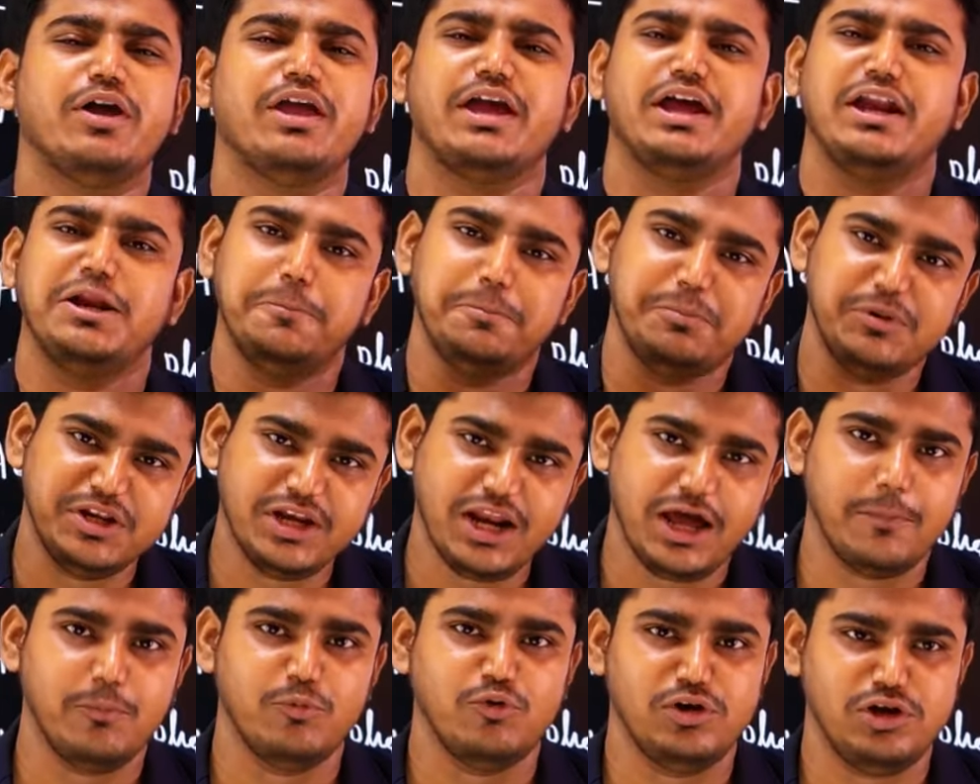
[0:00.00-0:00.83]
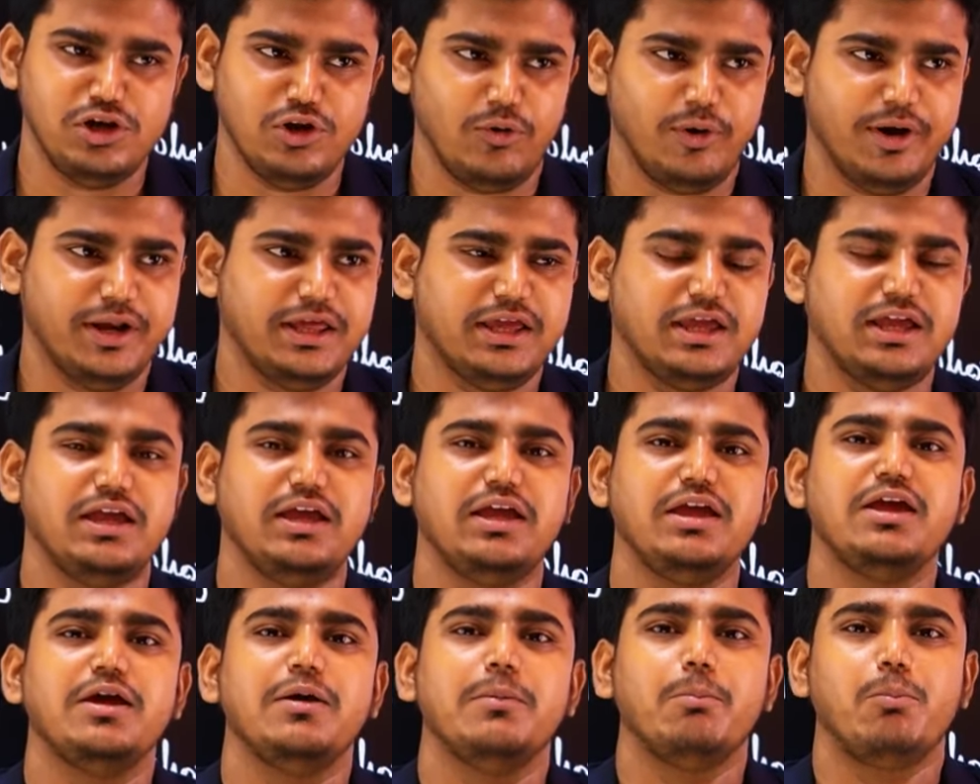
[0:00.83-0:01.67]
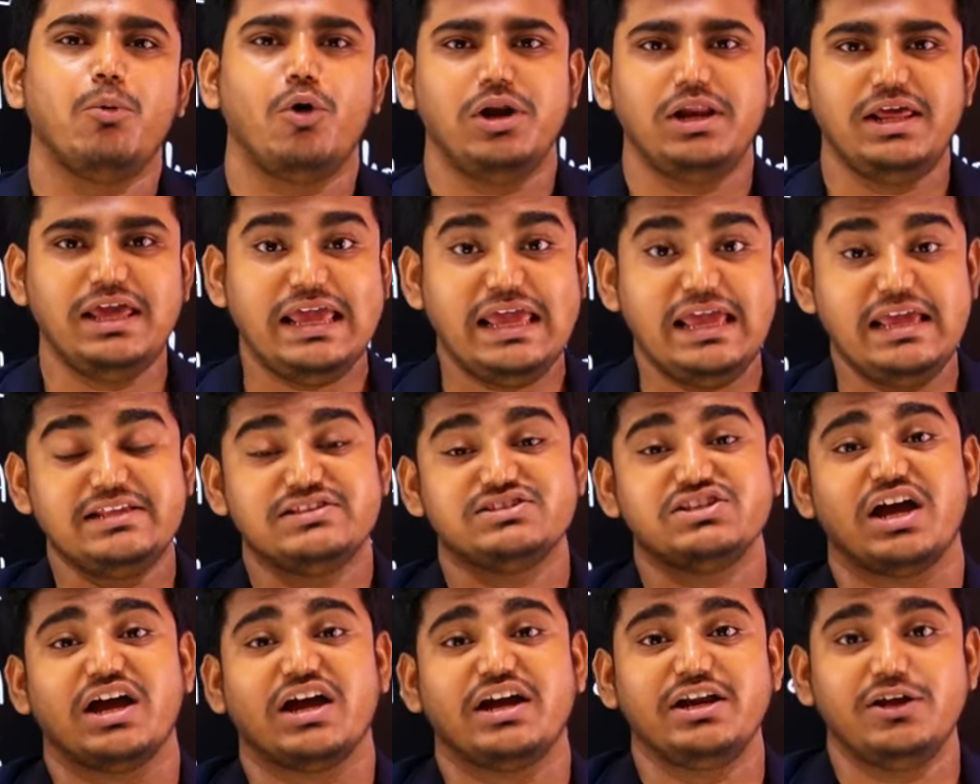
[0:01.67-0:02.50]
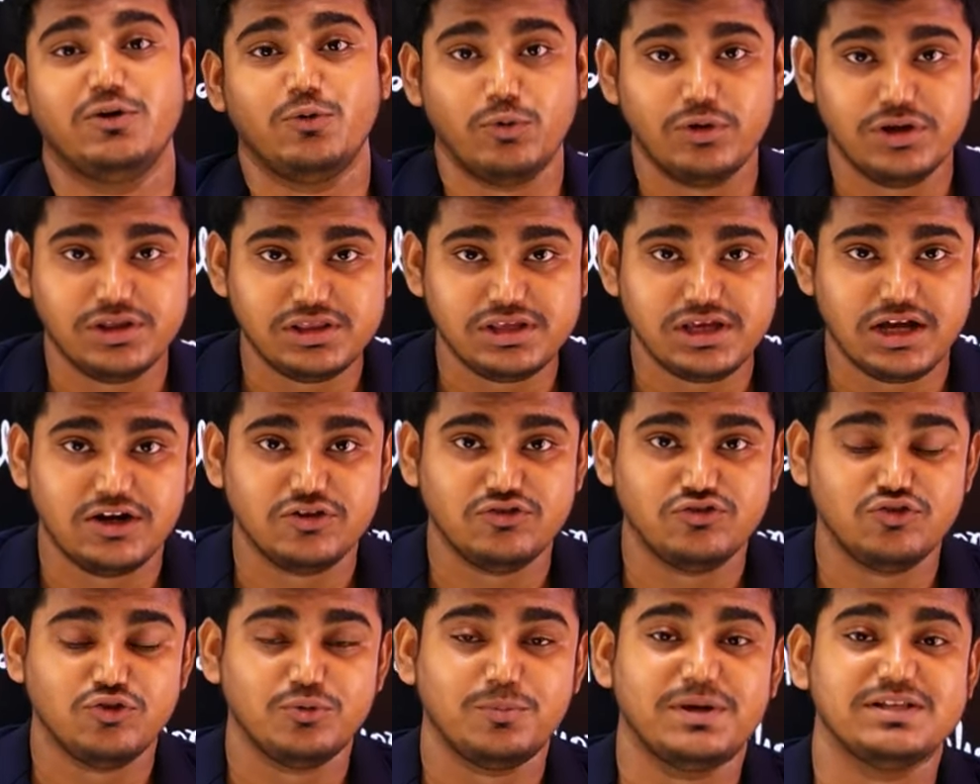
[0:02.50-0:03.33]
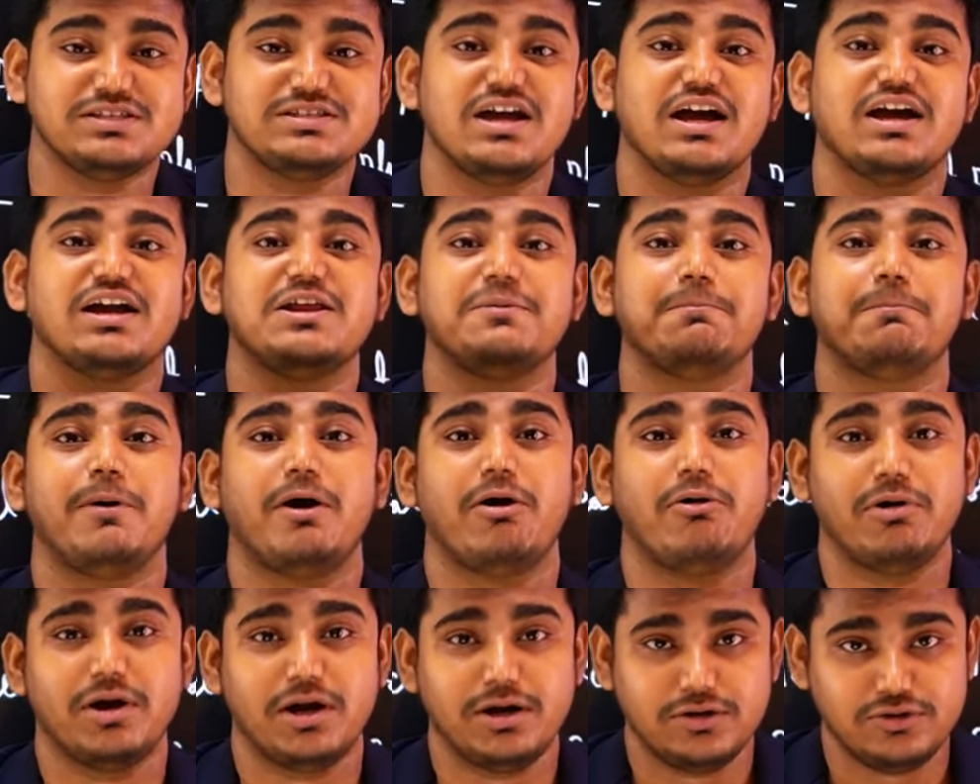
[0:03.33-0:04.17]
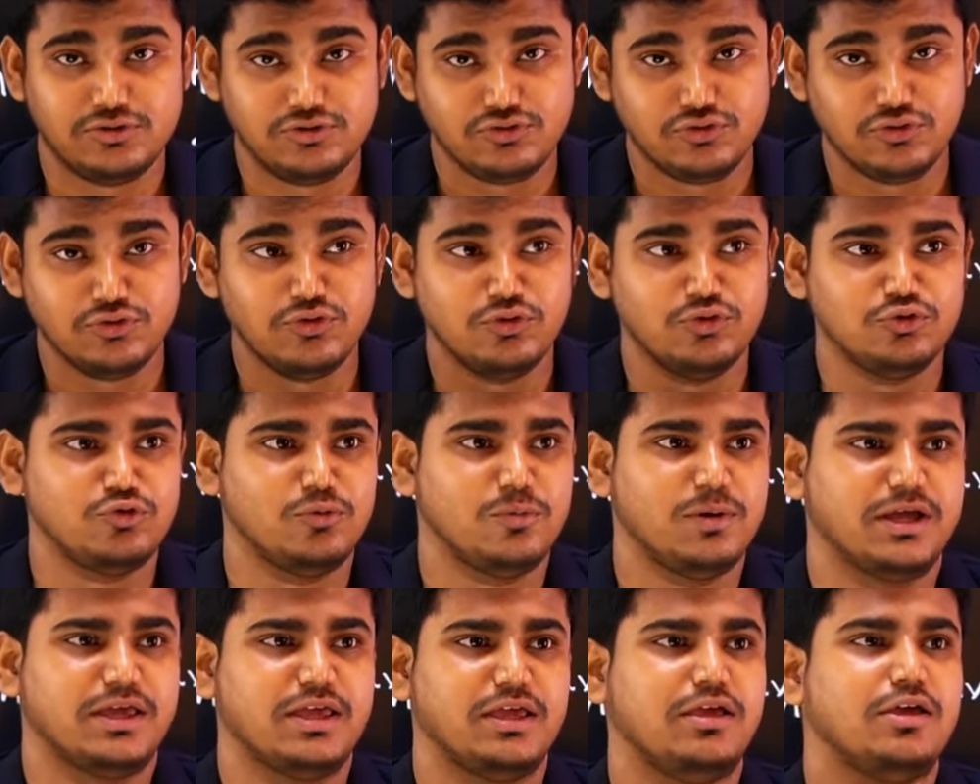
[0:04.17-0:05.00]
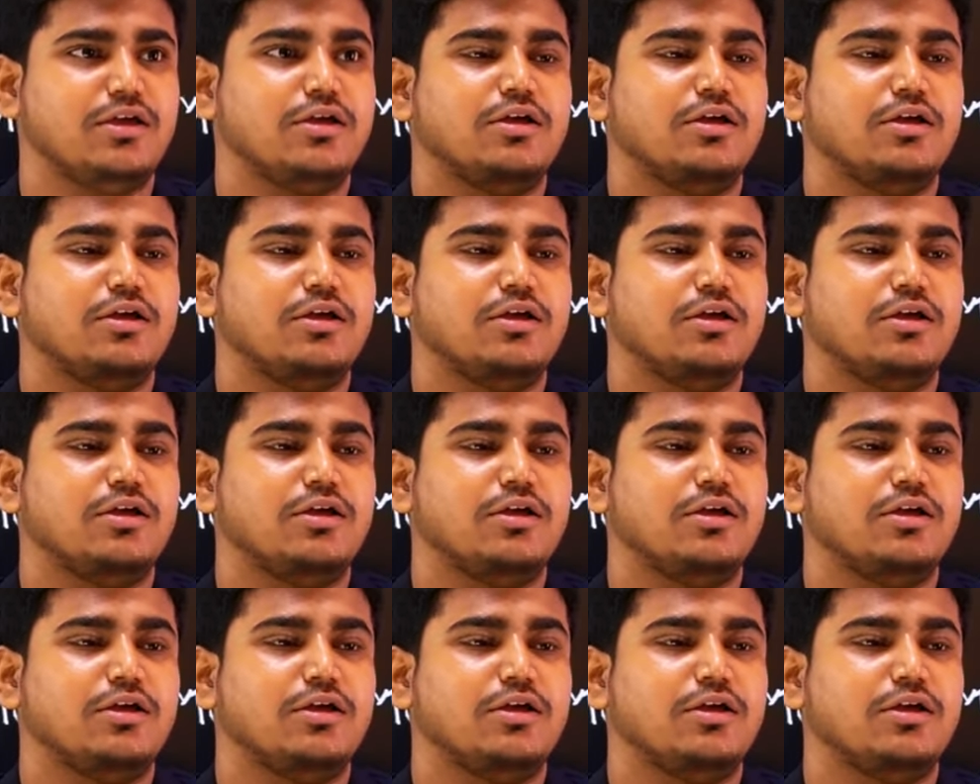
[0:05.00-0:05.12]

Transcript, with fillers: এখানে বিনামূল্যে অনেকে বলে এই চাকরি করে দেওয়ার জন্য বা চাকরি পাওয়ার জন্য তোমাকে